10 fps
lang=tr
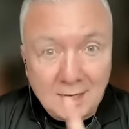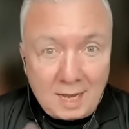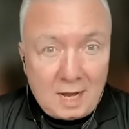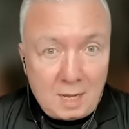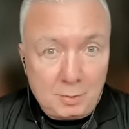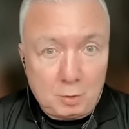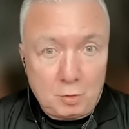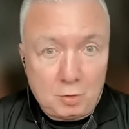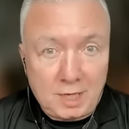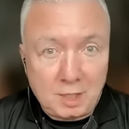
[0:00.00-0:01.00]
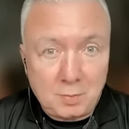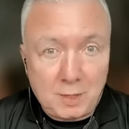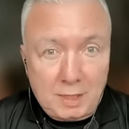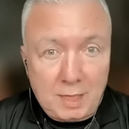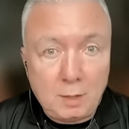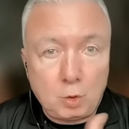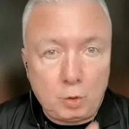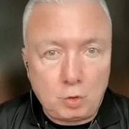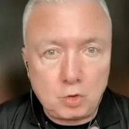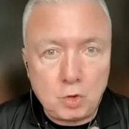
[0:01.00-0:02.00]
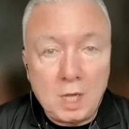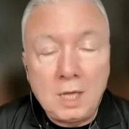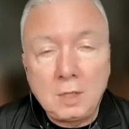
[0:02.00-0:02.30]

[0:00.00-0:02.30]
Ne kaybediyor oraya geçmekle? Görüş.